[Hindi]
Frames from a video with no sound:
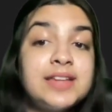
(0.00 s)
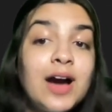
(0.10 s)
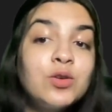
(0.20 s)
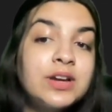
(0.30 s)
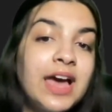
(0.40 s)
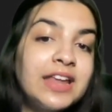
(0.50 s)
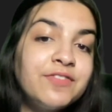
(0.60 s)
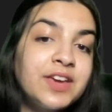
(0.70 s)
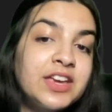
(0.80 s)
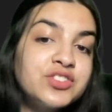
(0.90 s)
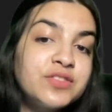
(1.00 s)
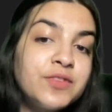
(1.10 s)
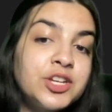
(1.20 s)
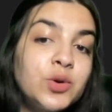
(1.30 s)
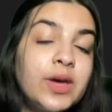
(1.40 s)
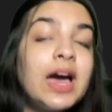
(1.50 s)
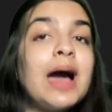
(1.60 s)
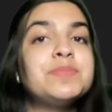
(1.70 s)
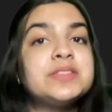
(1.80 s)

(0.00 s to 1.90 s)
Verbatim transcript: doubt clarification video है आप